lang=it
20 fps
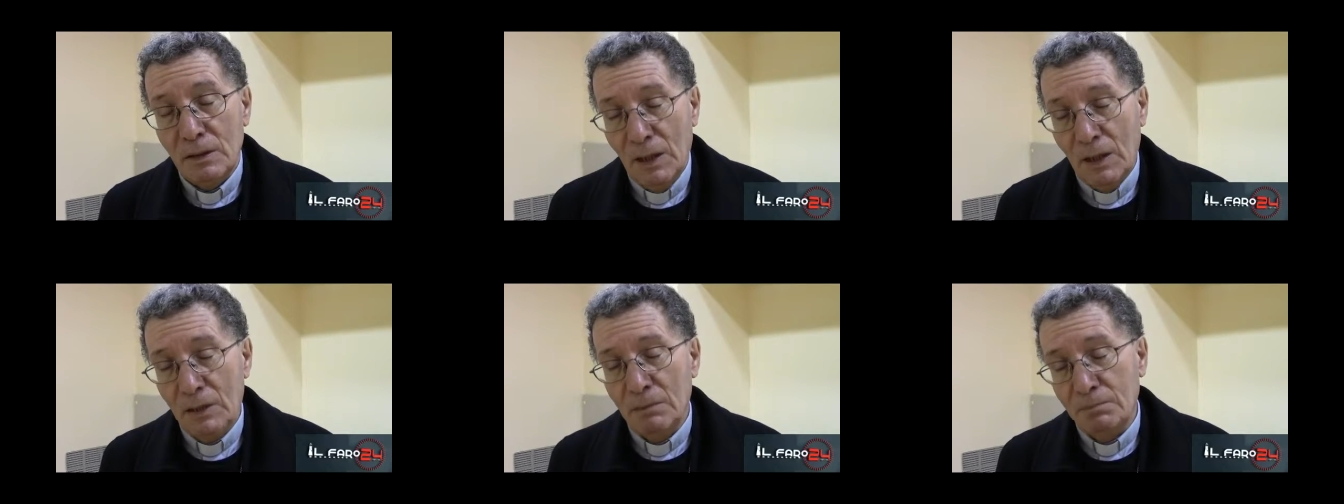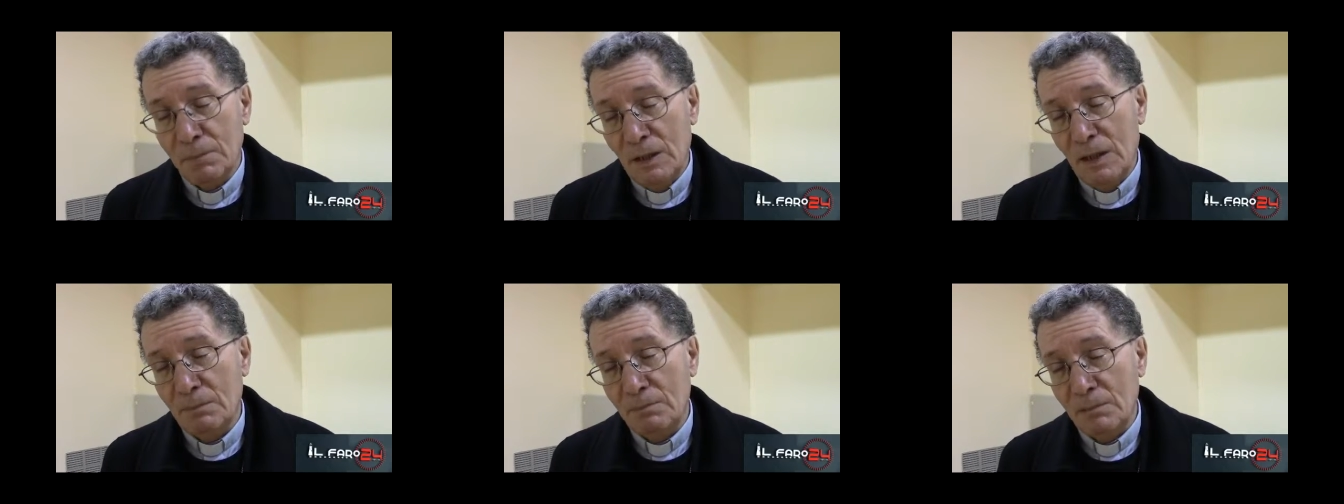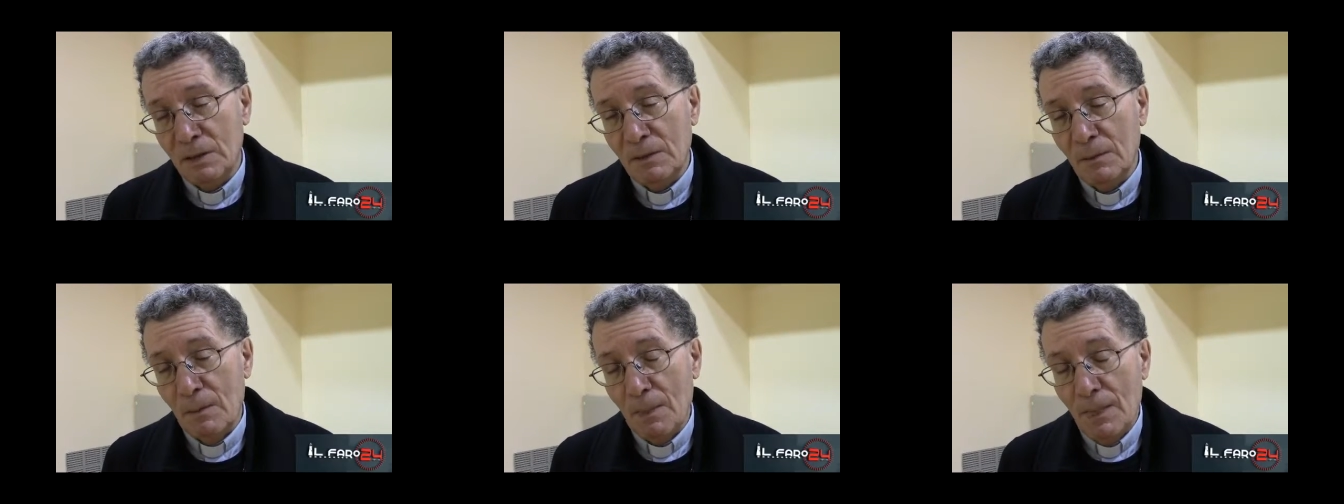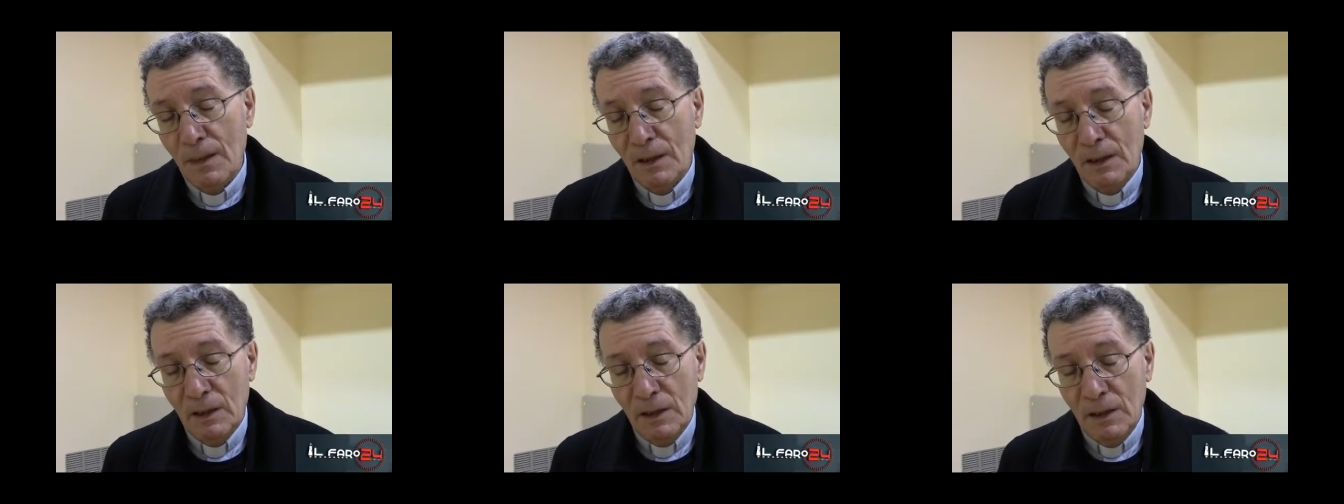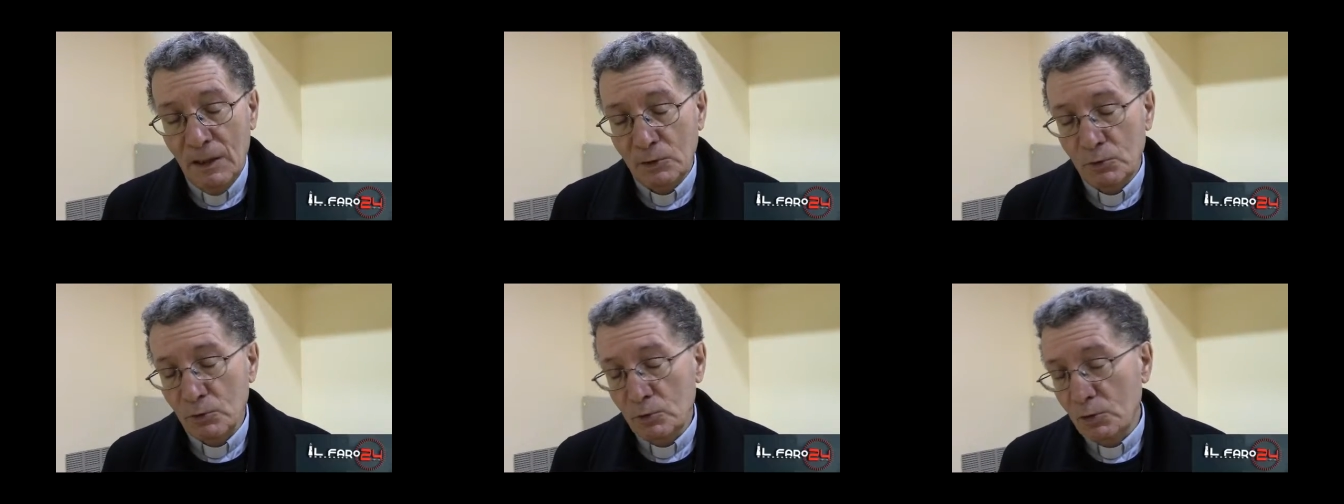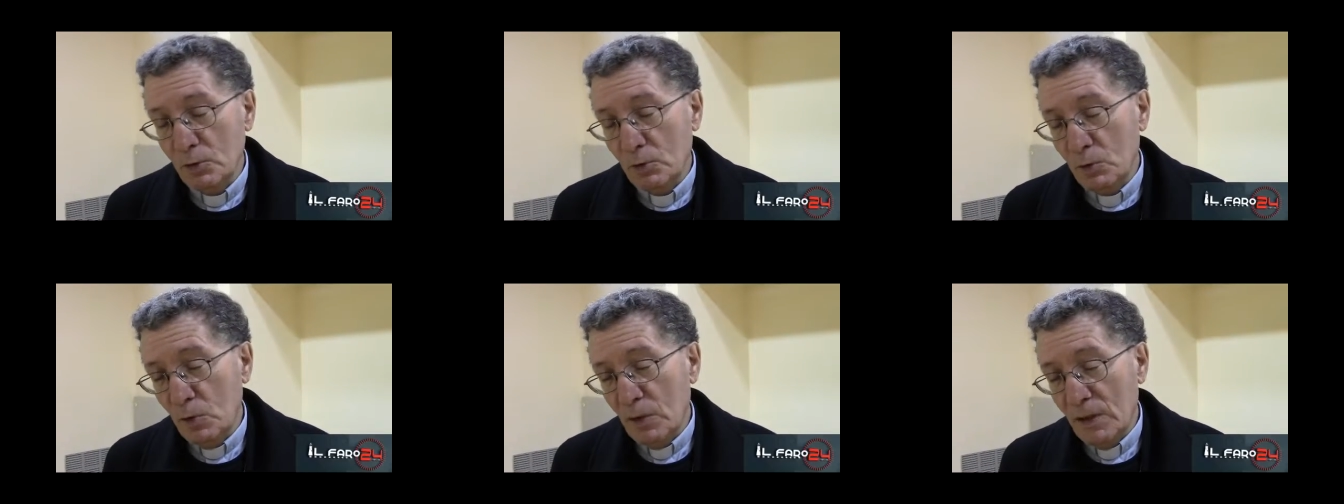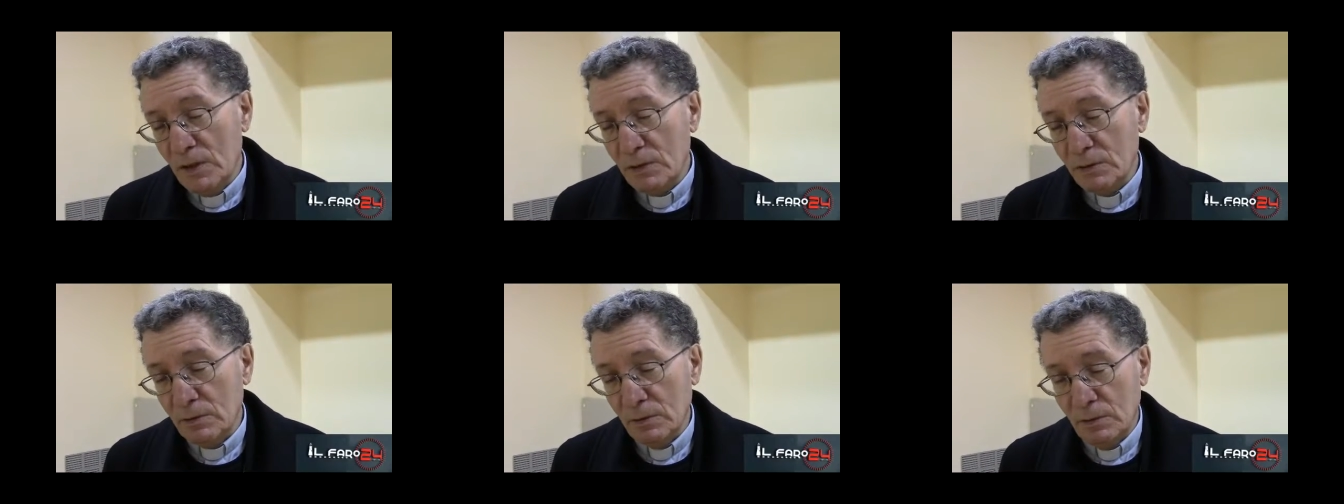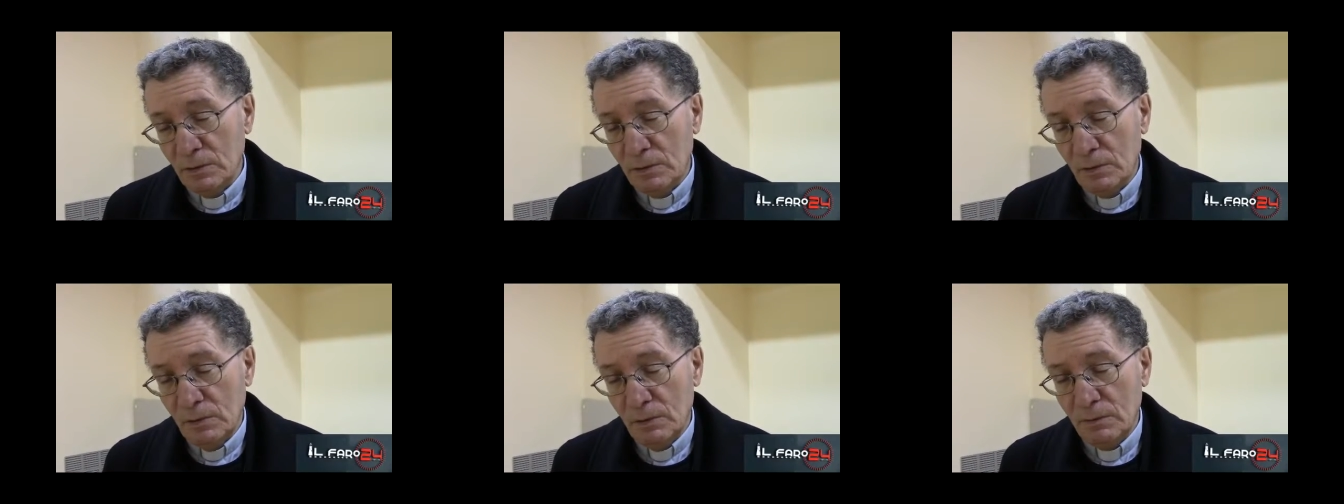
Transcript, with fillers: Al Papa. E tutto questo